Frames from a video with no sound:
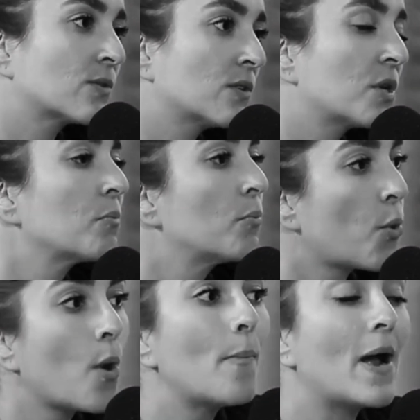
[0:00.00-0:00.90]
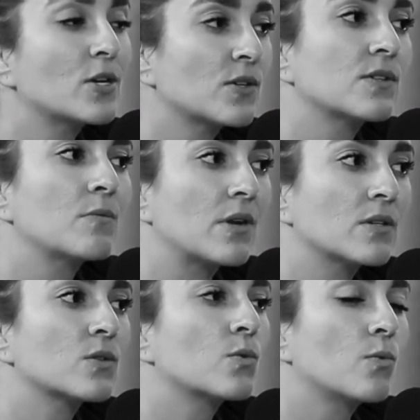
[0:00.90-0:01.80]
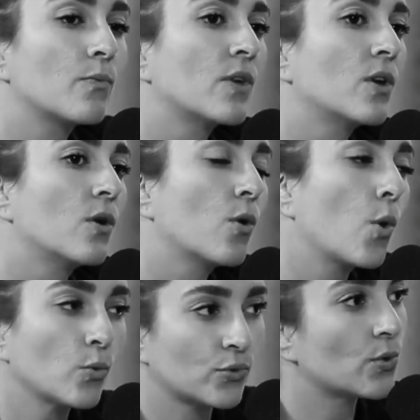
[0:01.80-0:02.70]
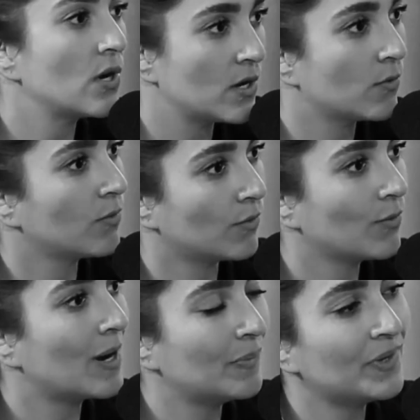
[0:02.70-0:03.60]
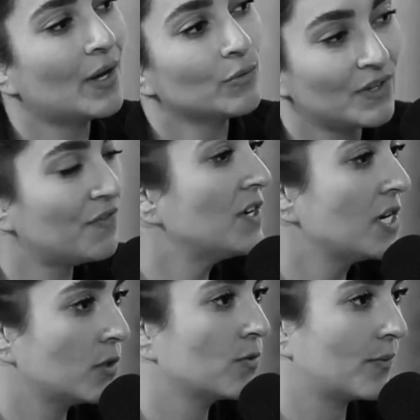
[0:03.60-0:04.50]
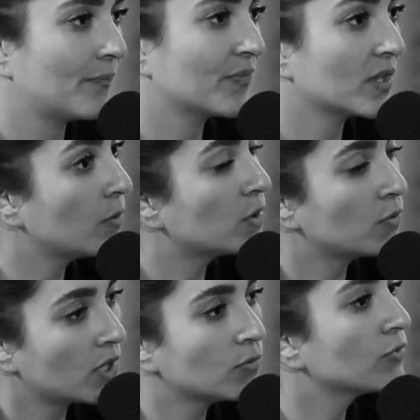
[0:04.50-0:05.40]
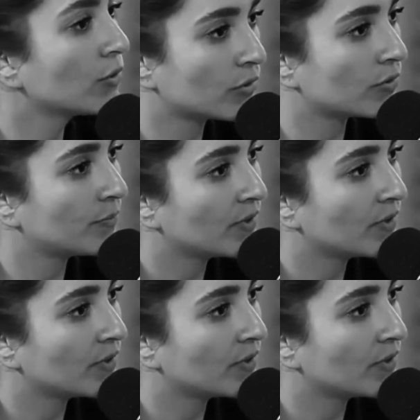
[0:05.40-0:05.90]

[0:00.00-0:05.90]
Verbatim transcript: Você tem boa parte das empresas com controle, com um capital definido. Então, isso tem um dono.